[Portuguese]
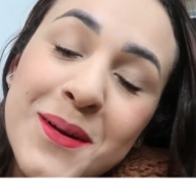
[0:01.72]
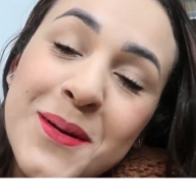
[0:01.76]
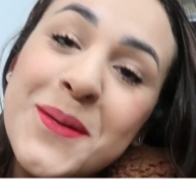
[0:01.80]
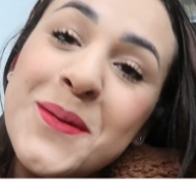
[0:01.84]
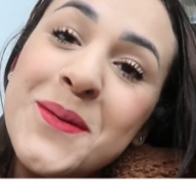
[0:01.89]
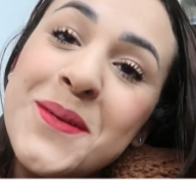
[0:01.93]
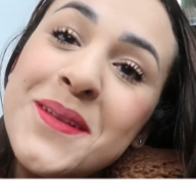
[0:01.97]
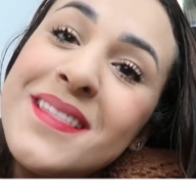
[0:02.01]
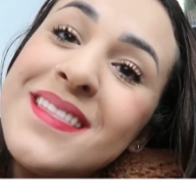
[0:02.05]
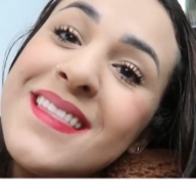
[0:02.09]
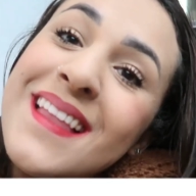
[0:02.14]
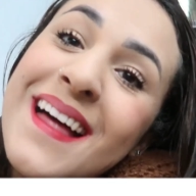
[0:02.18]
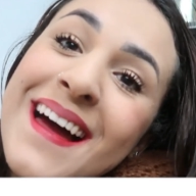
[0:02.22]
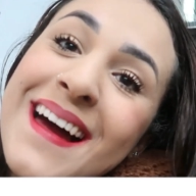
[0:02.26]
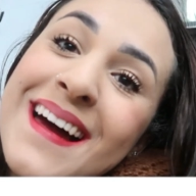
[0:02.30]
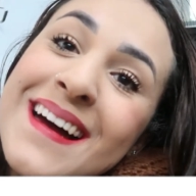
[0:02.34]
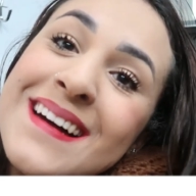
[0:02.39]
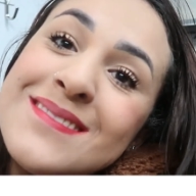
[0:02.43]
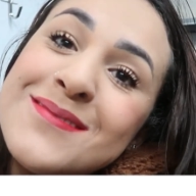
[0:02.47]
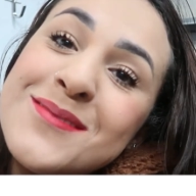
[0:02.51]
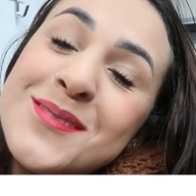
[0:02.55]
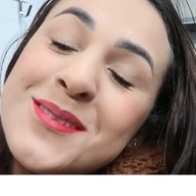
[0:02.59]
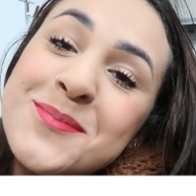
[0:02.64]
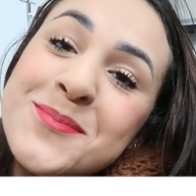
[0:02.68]
Olá,
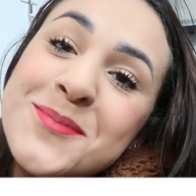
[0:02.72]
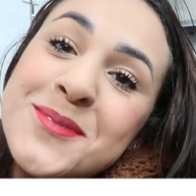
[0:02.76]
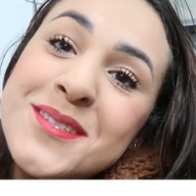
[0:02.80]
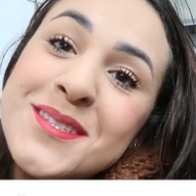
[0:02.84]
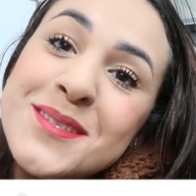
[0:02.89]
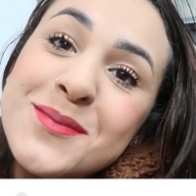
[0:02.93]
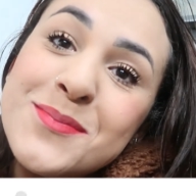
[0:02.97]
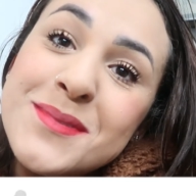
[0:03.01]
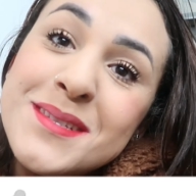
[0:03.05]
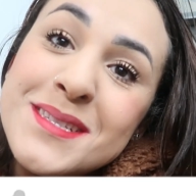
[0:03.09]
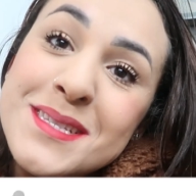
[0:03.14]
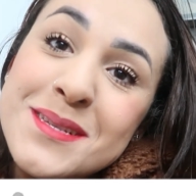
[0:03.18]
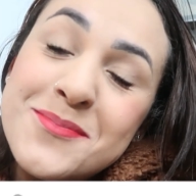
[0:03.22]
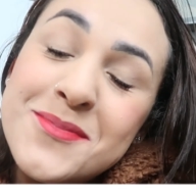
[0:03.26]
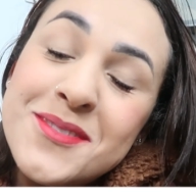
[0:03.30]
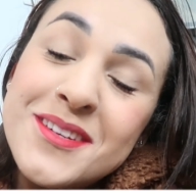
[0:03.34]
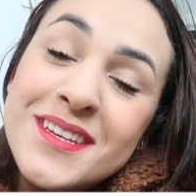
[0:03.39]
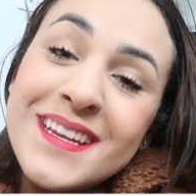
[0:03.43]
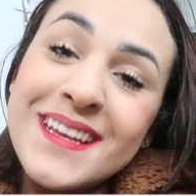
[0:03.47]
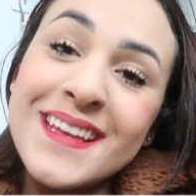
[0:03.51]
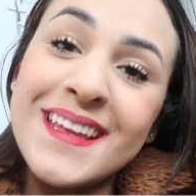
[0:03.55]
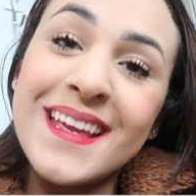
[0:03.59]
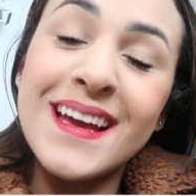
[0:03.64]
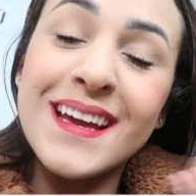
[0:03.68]
meus amores, minhas
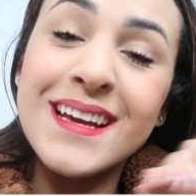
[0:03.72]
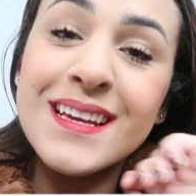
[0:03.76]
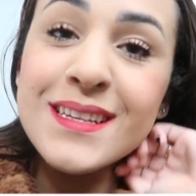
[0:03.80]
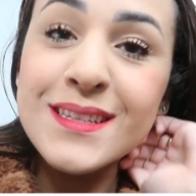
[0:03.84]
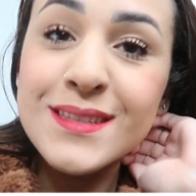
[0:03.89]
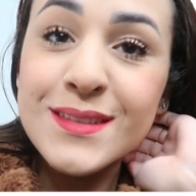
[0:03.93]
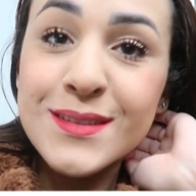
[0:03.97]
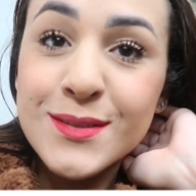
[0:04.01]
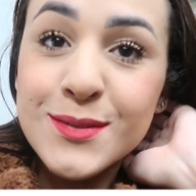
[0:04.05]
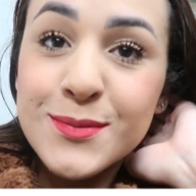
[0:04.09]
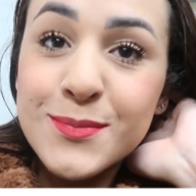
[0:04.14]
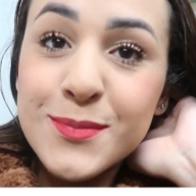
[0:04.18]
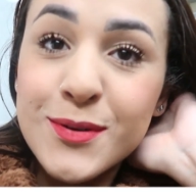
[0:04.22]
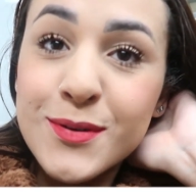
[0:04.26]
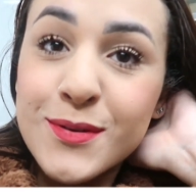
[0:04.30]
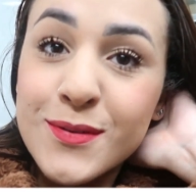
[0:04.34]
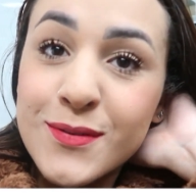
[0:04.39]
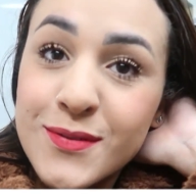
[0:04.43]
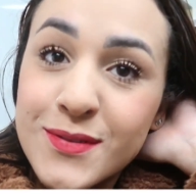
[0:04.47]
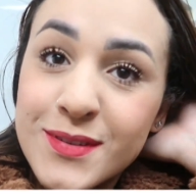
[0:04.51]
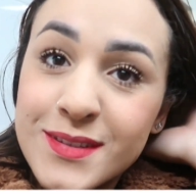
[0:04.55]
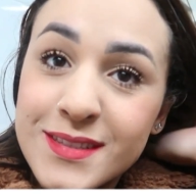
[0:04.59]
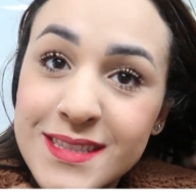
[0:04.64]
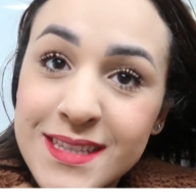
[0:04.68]
amorinhas, tudo bom
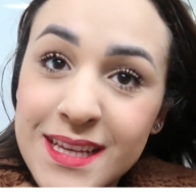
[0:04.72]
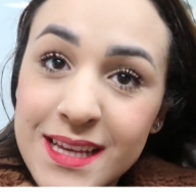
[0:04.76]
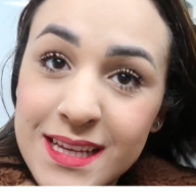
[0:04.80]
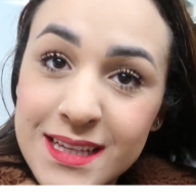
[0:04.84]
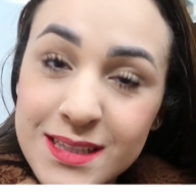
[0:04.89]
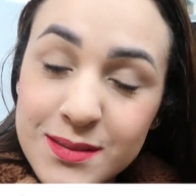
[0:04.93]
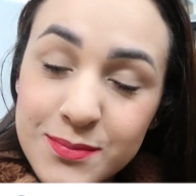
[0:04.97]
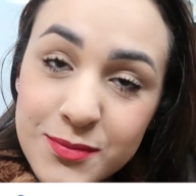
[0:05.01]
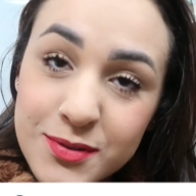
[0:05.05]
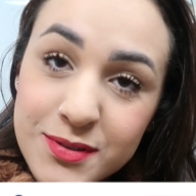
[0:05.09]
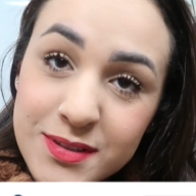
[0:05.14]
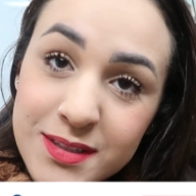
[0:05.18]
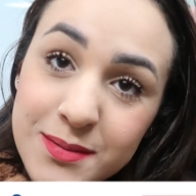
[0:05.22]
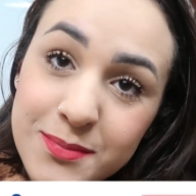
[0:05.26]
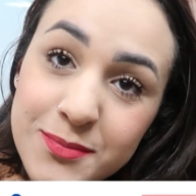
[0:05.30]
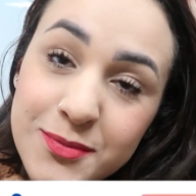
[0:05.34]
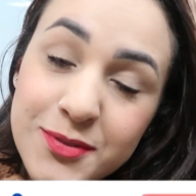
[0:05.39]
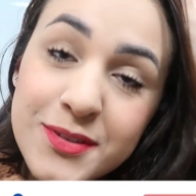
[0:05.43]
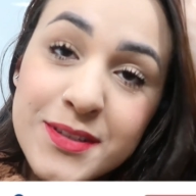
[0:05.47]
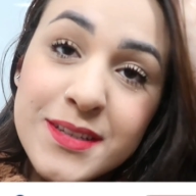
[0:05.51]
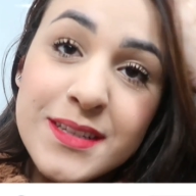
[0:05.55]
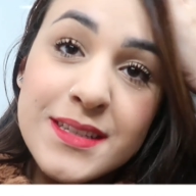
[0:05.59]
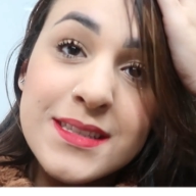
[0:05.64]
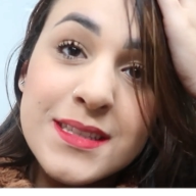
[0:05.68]
com vocês, meus
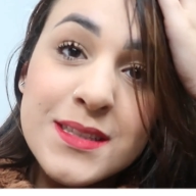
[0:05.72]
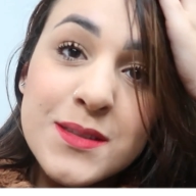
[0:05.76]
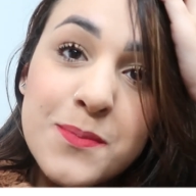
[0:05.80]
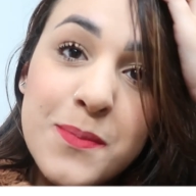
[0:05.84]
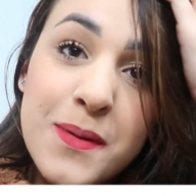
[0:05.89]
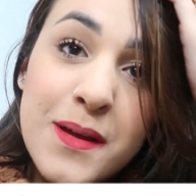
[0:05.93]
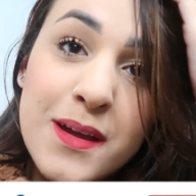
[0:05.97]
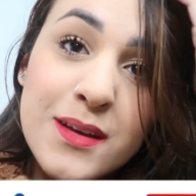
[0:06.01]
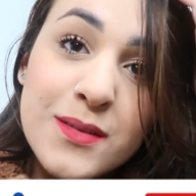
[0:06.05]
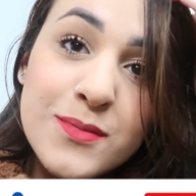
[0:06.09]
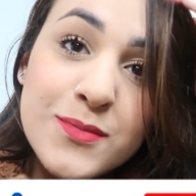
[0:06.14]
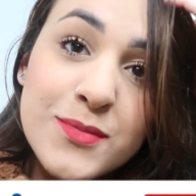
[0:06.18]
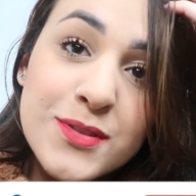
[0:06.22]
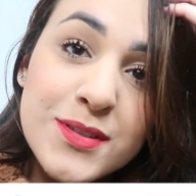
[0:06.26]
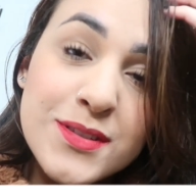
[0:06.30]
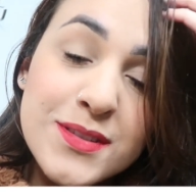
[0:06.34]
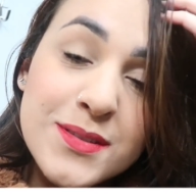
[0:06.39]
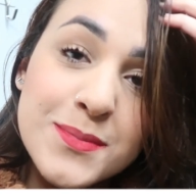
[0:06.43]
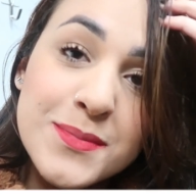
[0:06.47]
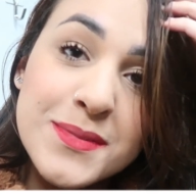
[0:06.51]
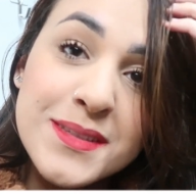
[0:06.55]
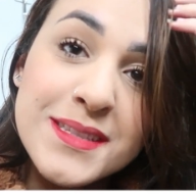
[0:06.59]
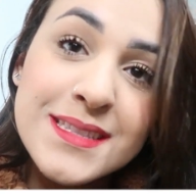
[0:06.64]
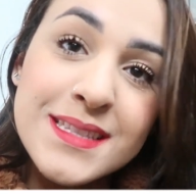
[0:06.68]
amores? Espero
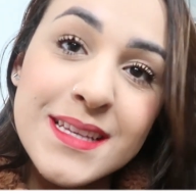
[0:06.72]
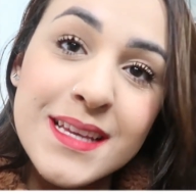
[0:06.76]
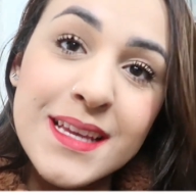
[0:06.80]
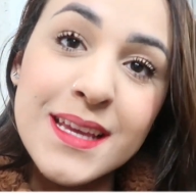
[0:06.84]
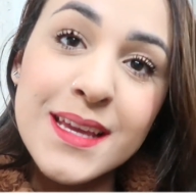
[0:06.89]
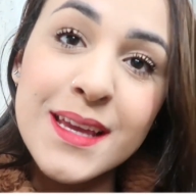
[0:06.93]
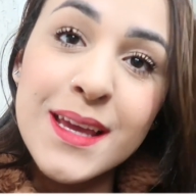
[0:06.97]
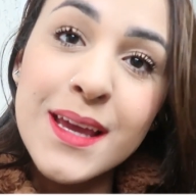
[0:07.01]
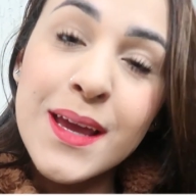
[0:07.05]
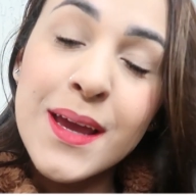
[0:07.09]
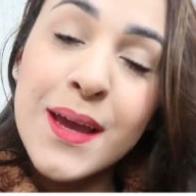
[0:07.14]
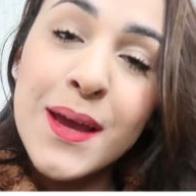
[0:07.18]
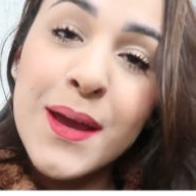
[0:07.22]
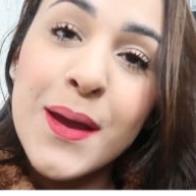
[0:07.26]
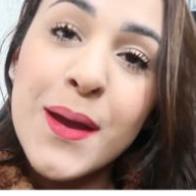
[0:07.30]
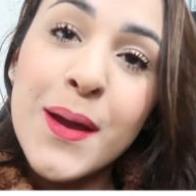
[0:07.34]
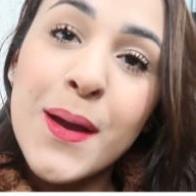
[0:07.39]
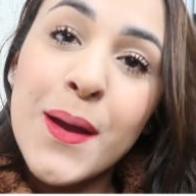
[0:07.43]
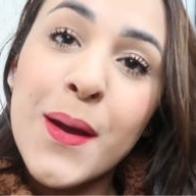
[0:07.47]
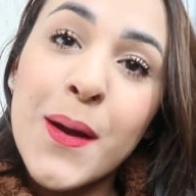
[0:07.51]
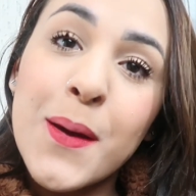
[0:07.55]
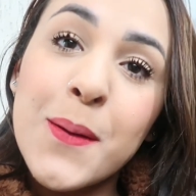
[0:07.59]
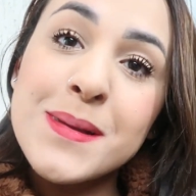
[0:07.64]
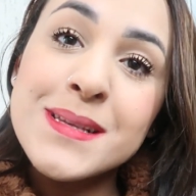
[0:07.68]
muito que sim.
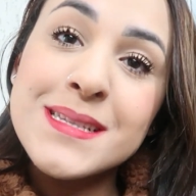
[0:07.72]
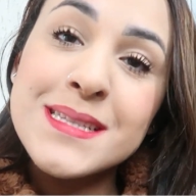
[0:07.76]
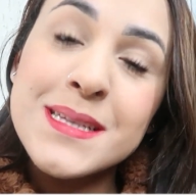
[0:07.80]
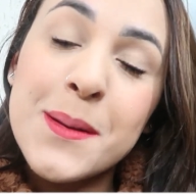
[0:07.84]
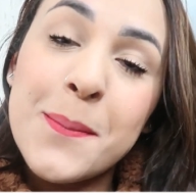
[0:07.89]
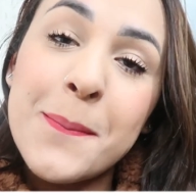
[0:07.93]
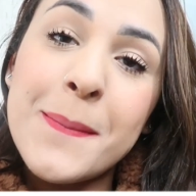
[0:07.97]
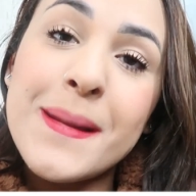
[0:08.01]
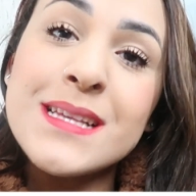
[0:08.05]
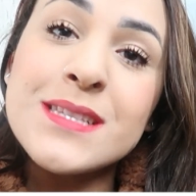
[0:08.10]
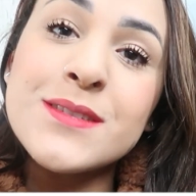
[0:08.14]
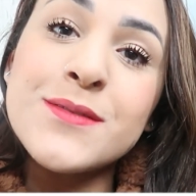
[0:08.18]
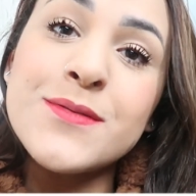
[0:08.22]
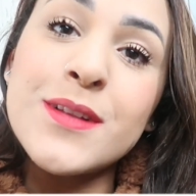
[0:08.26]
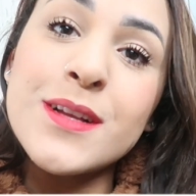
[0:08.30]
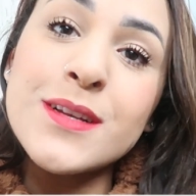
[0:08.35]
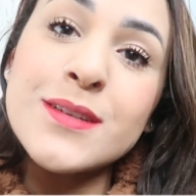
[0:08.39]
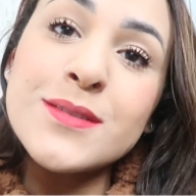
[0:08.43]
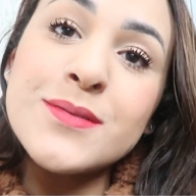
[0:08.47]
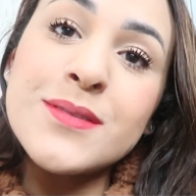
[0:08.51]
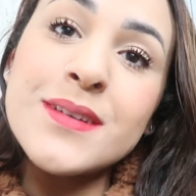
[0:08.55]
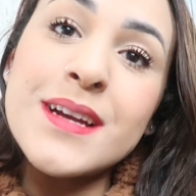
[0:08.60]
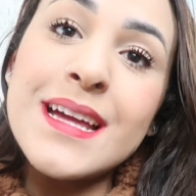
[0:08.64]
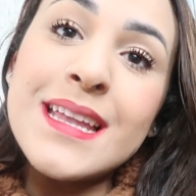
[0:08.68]
Começando mais um
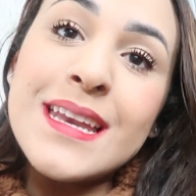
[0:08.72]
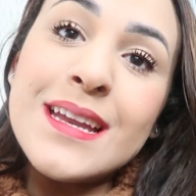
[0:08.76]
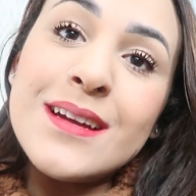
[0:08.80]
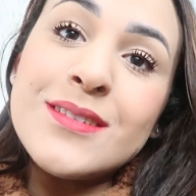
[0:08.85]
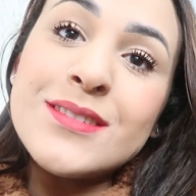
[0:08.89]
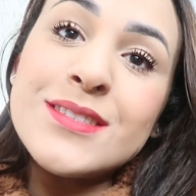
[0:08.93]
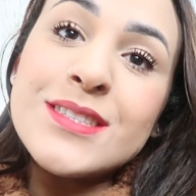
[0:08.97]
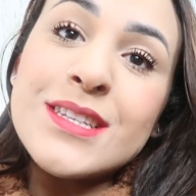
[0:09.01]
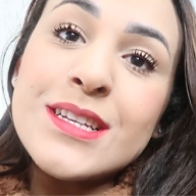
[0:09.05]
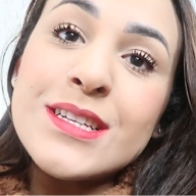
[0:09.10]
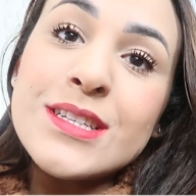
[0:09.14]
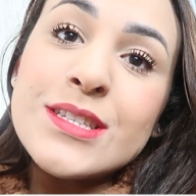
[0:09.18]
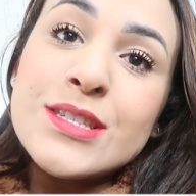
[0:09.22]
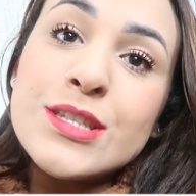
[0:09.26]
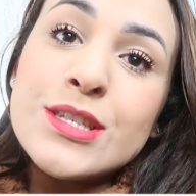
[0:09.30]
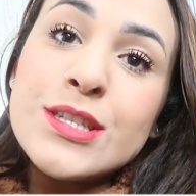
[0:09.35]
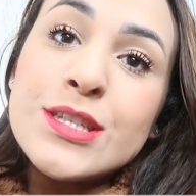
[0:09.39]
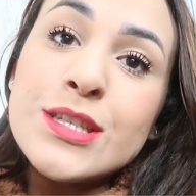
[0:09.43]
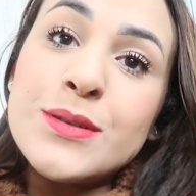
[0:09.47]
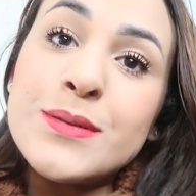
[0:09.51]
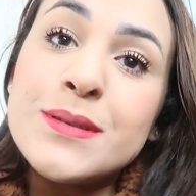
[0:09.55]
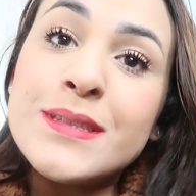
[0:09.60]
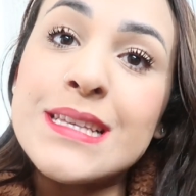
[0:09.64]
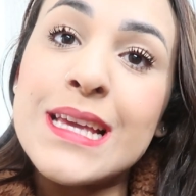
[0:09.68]
vlog no canal,
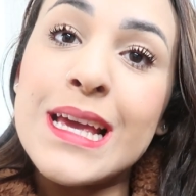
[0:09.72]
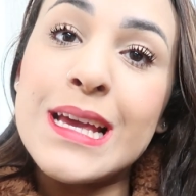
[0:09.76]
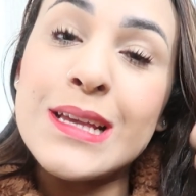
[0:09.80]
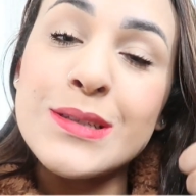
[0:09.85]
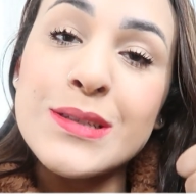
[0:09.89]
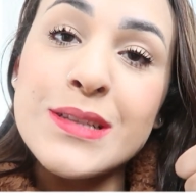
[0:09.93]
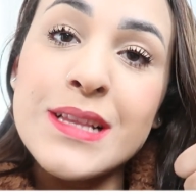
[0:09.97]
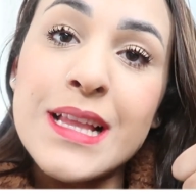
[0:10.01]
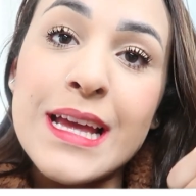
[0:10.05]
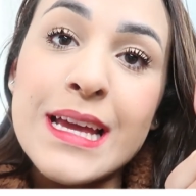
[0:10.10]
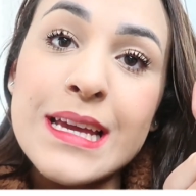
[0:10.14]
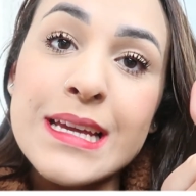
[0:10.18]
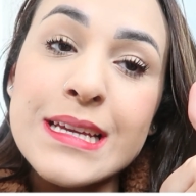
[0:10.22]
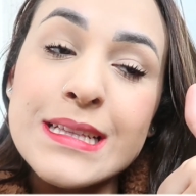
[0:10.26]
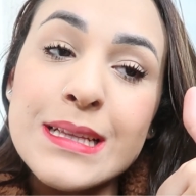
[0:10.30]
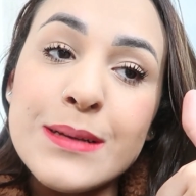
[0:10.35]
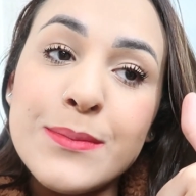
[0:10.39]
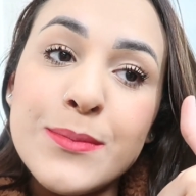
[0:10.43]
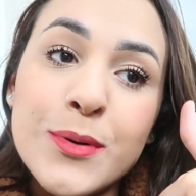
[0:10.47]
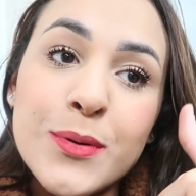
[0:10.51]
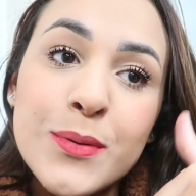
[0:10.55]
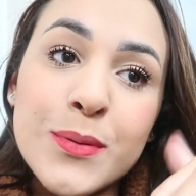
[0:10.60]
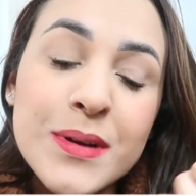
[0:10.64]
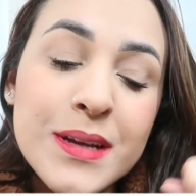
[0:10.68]
gente. Não esquece o like, tá
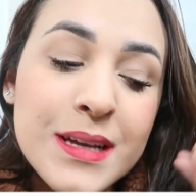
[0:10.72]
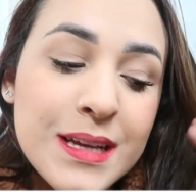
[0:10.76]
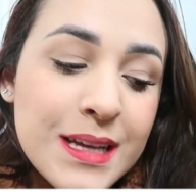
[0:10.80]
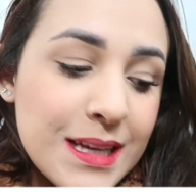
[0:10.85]
bom?